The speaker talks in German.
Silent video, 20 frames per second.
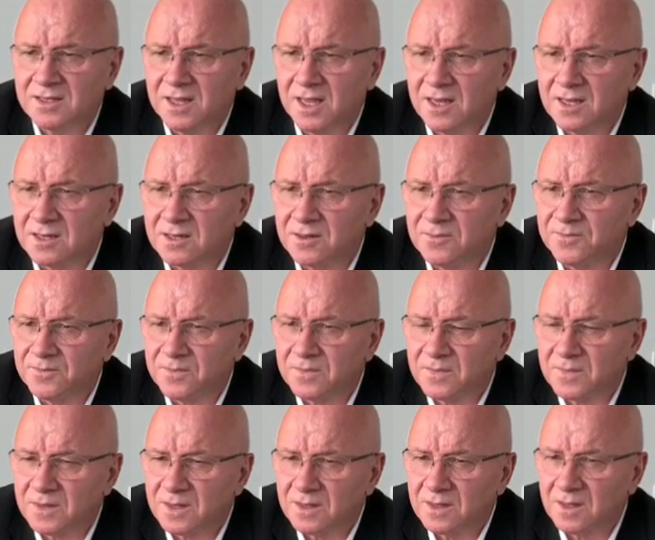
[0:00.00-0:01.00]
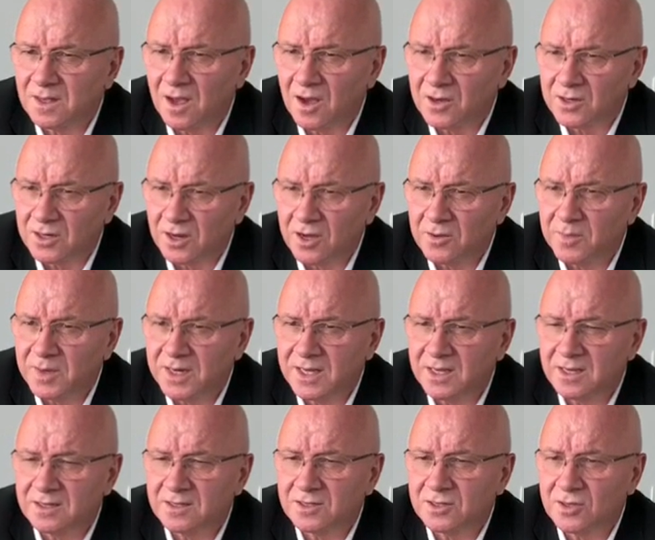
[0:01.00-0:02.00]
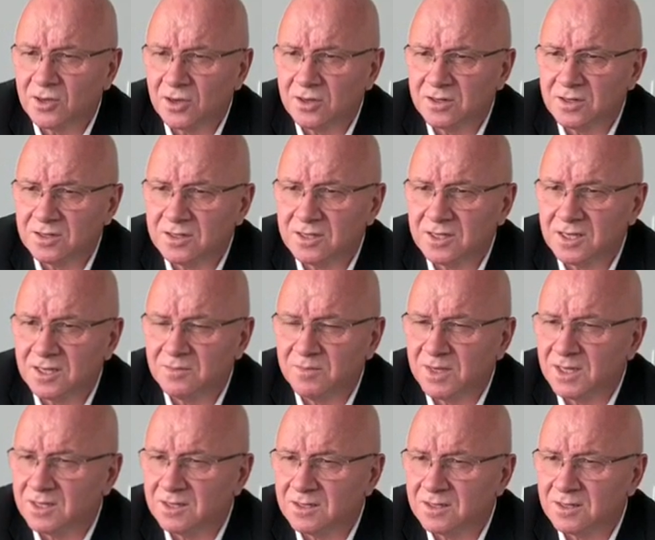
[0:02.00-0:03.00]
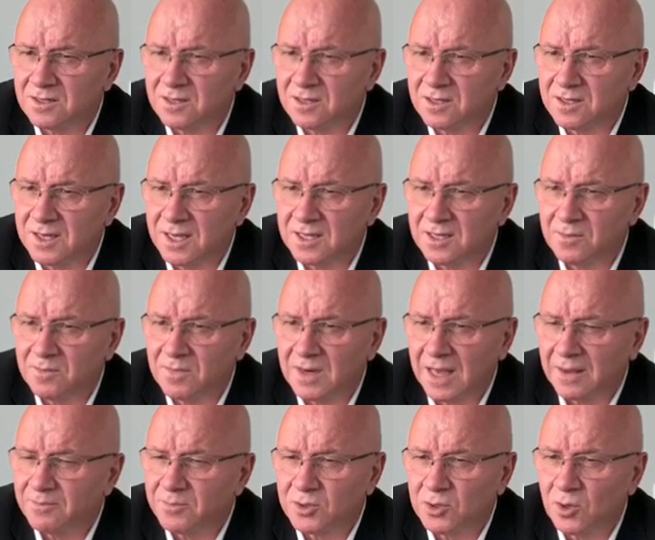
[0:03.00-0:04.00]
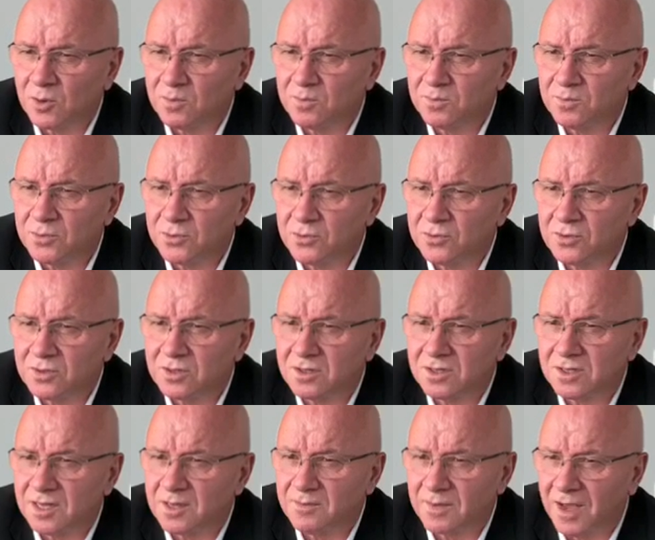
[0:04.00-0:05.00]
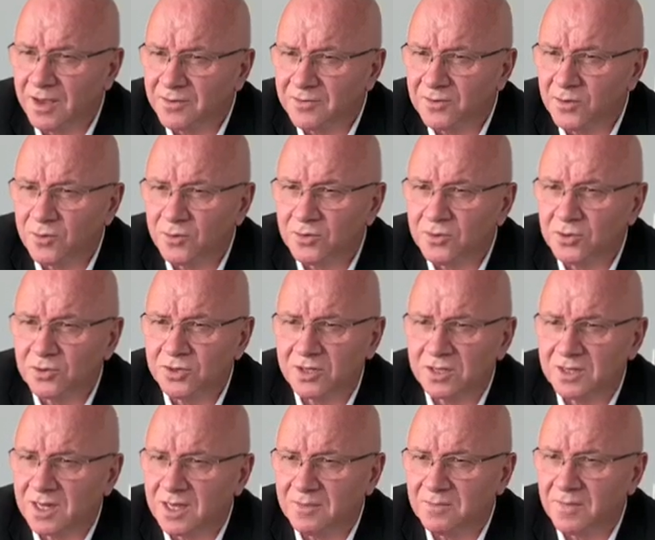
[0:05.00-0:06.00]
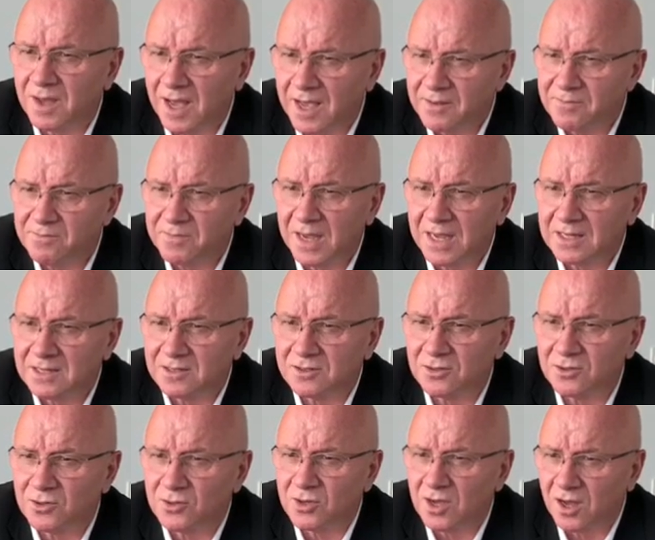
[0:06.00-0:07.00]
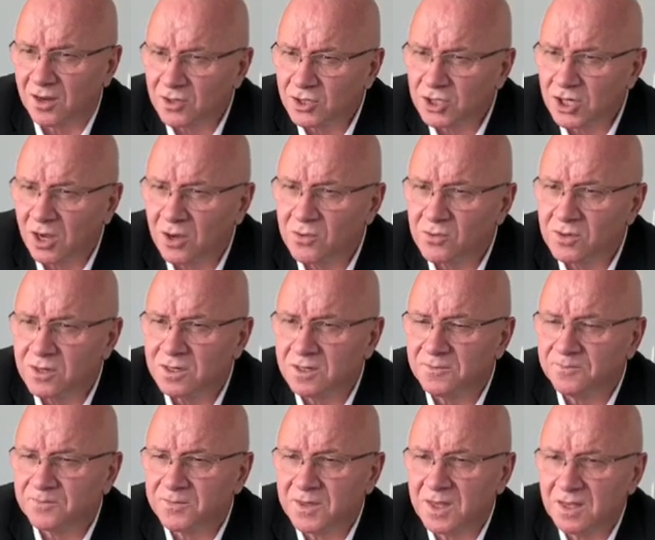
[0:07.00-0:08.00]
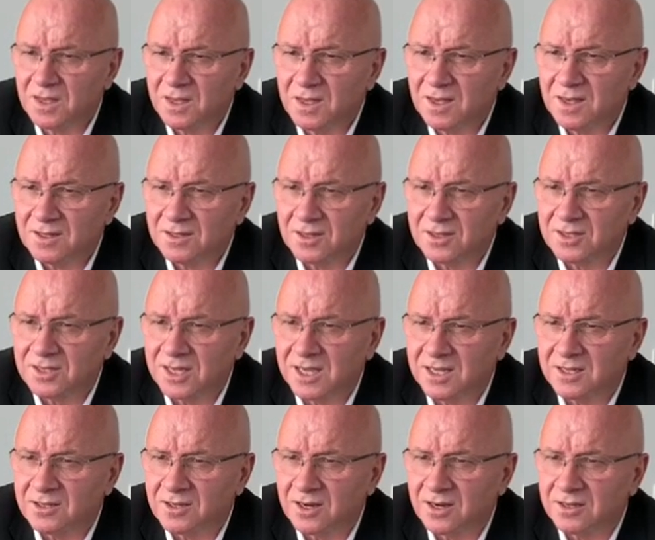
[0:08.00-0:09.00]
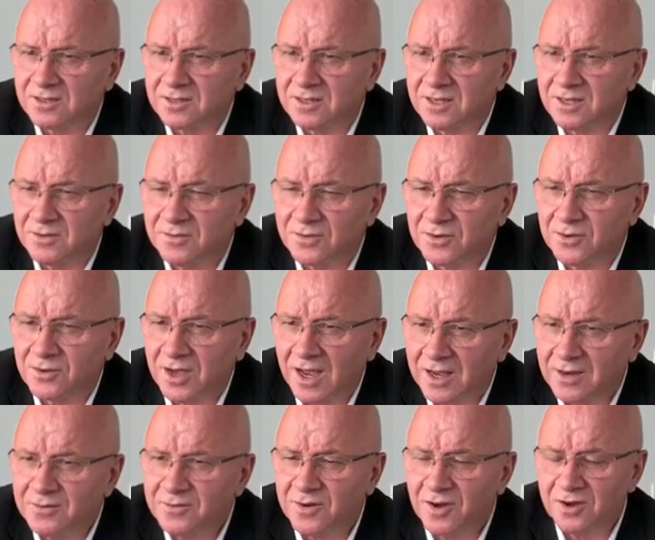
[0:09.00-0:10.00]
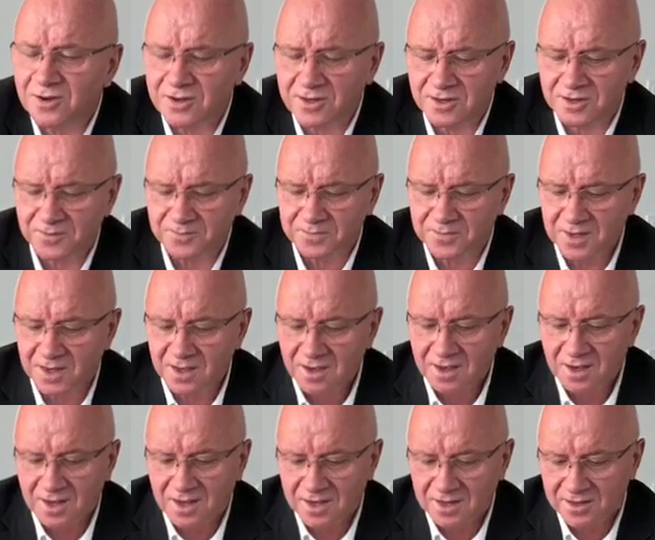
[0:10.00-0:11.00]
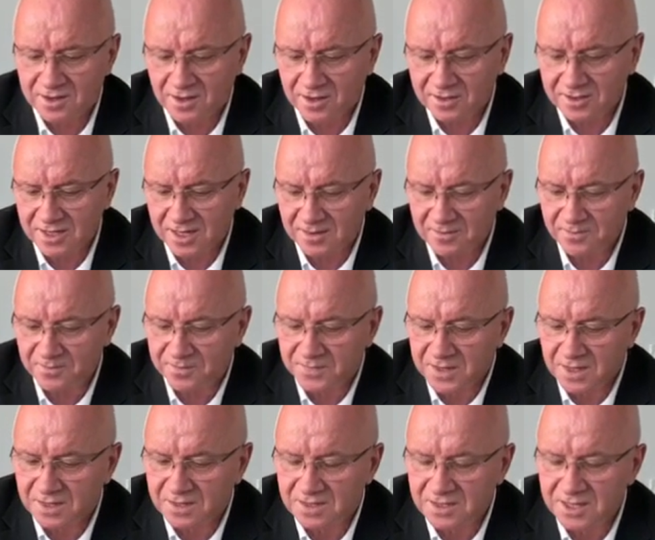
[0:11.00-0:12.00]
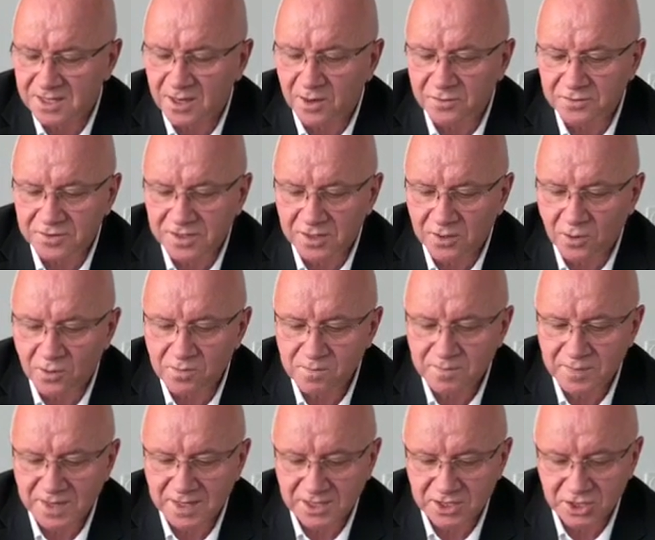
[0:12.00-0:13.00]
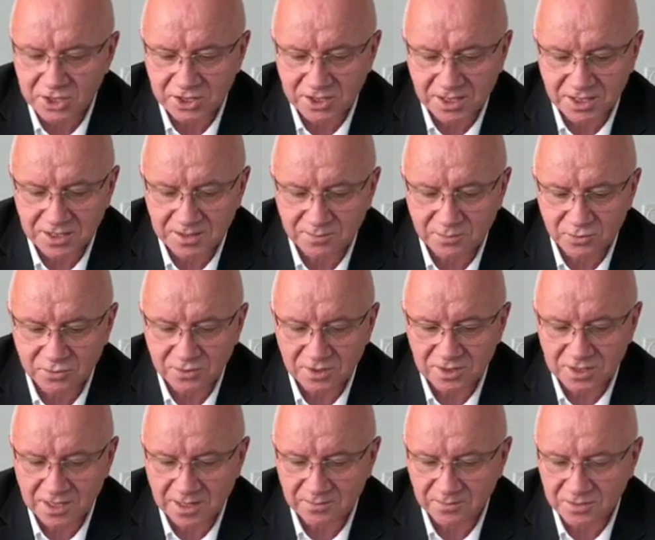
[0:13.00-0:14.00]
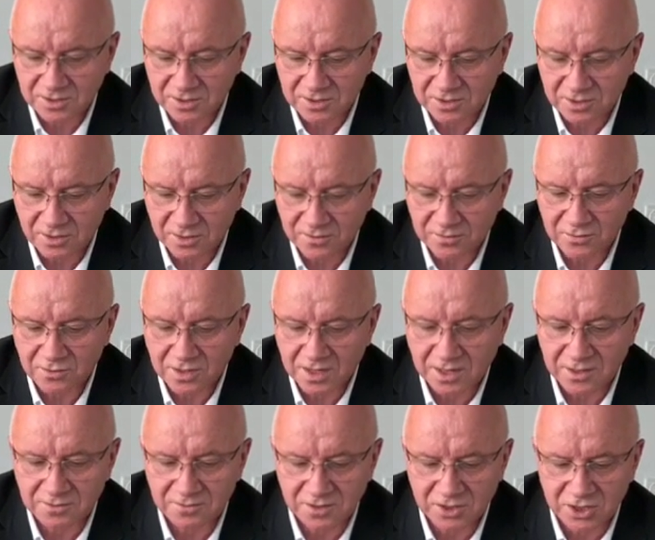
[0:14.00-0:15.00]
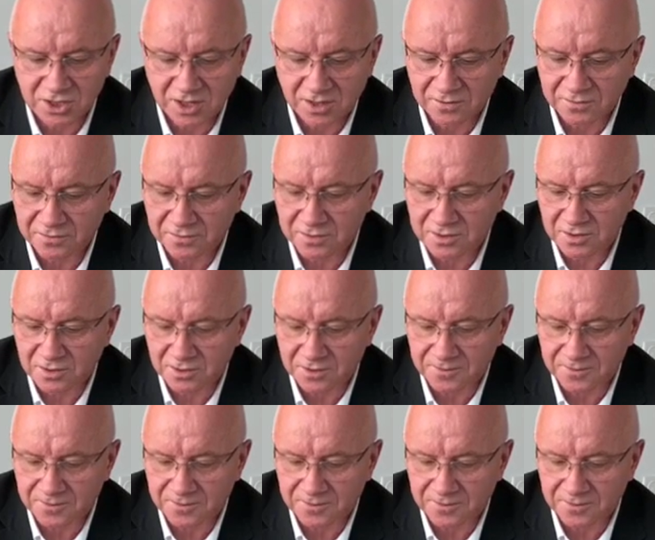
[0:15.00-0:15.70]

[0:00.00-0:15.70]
Der Agrarbericht können Sie mit jedem Laptop und dem iPhone oder dem iPad äh, anschauen. Das geht relativ äh, einfach. Nachdem Sie auf der Homepage des Bundesamtes äh, für Landwirtschaft